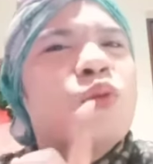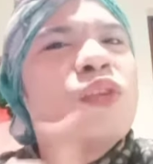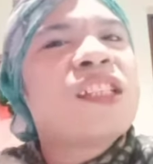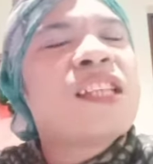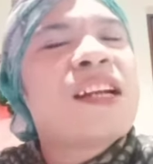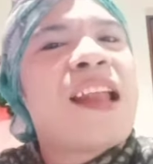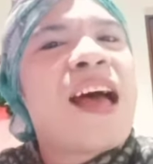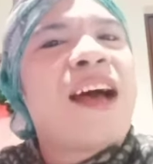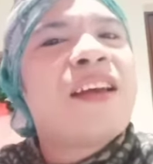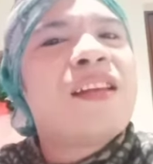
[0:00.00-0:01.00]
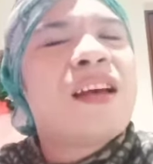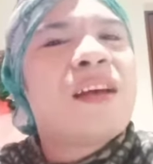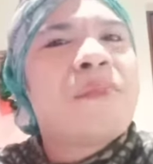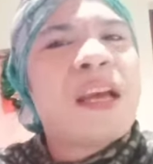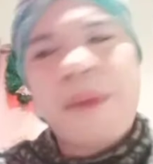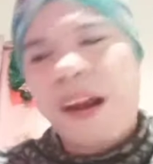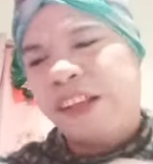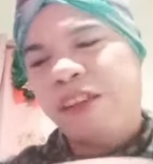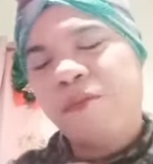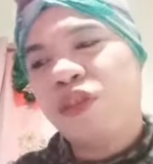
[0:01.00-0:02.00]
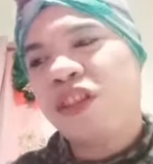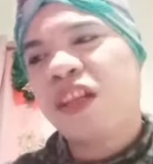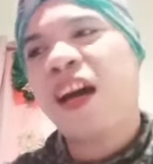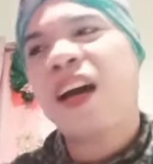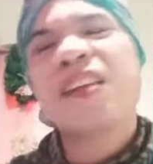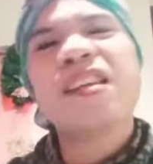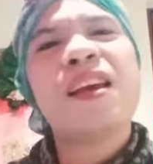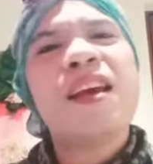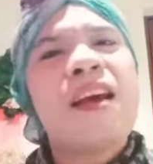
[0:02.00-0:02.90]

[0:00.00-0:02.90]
ko ng isang lalaki na may balahibo siya. Kasi